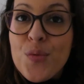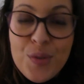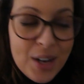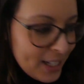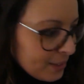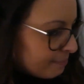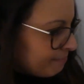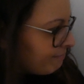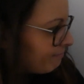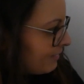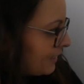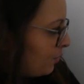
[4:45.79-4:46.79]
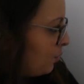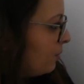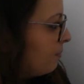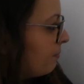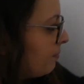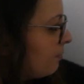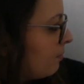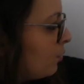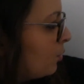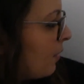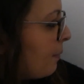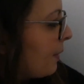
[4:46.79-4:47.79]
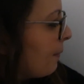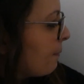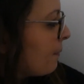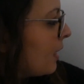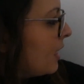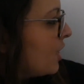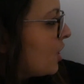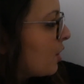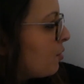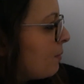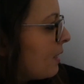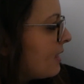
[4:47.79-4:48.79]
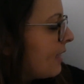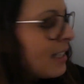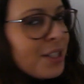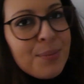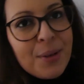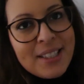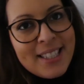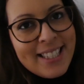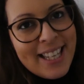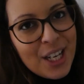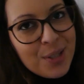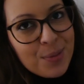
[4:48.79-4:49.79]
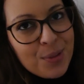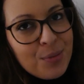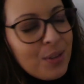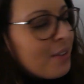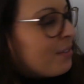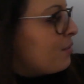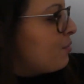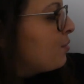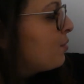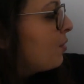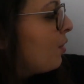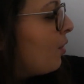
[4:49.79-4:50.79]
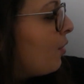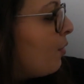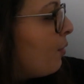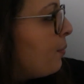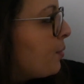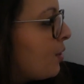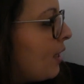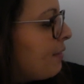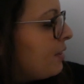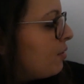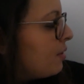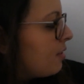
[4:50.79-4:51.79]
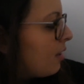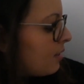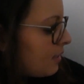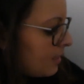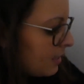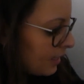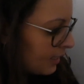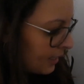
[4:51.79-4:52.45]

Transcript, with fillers: Voilà, c'est tout, tout va bien. Et j'ai reçu ma Snackies Box hier, je pense que vous l'avez vu puisque la vidéo est sortie.